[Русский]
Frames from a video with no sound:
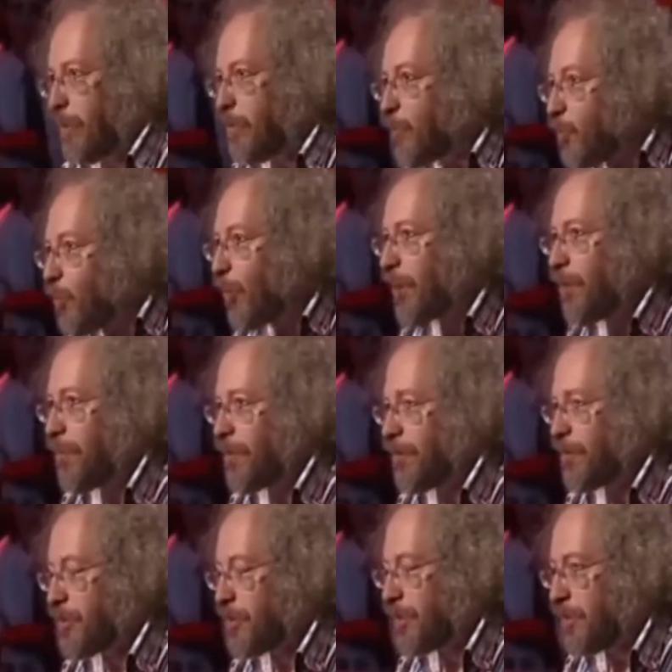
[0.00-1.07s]
ему долго
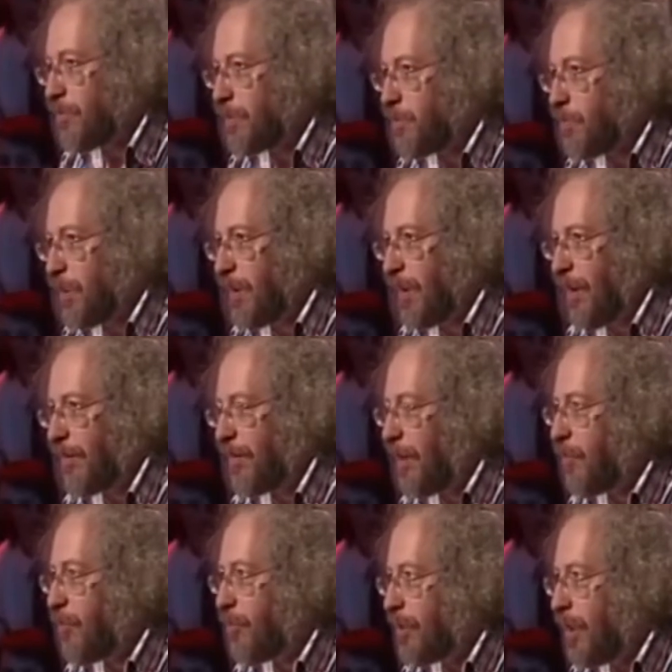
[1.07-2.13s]
придется жить без меня
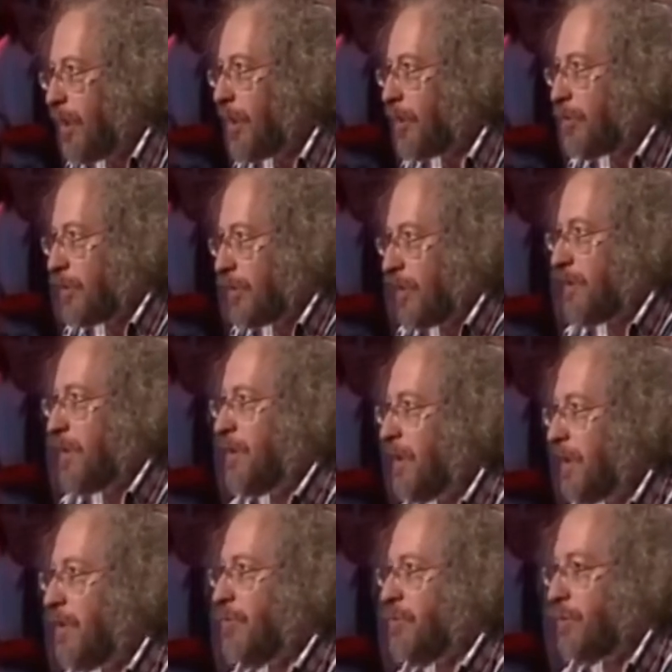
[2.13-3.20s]
одному, да, я должен создать
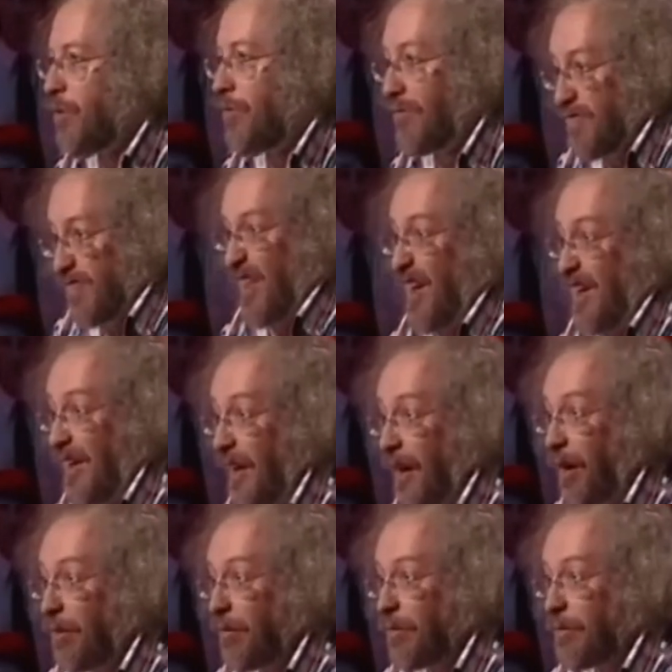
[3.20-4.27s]
некие условия в стране.